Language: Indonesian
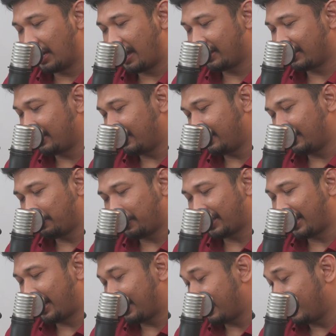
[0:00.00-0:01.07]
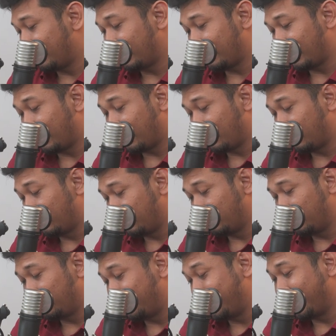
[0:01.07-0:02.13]
lagi pertanyaan tentang
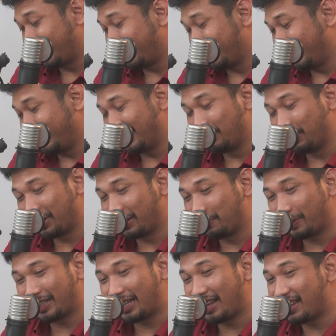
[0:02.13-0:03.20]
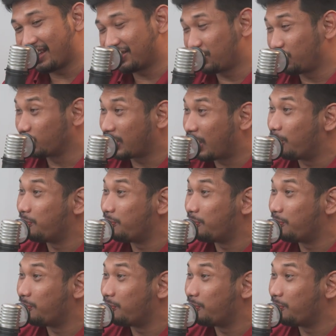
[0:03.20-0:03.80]
lo dan ini mungkin pertanyaan sejuta